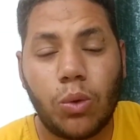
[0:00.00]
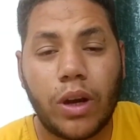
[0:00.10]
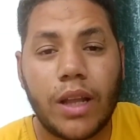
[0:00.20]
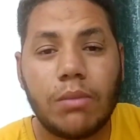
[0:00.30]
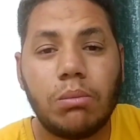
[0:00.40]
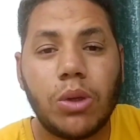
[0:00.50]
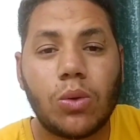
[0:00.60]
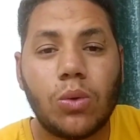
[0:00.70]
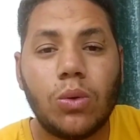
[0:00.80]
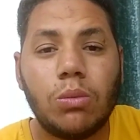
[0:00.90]
والردم
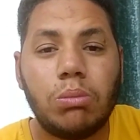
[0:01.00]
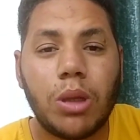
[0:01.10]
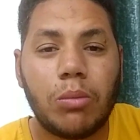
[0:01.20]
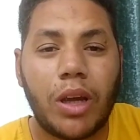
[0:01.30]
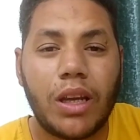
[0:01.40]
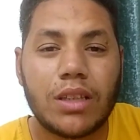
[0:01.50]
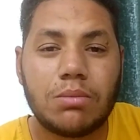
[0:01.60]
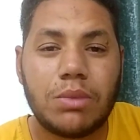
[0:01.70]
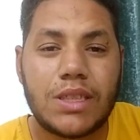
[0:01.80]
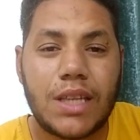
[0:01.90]
بيكون بالماينس
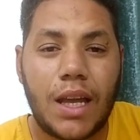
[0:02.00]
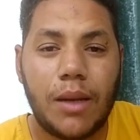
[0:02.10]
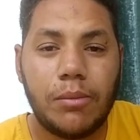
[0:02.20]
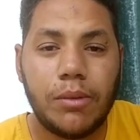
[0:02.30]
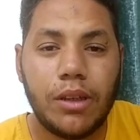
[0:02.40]
بالسالب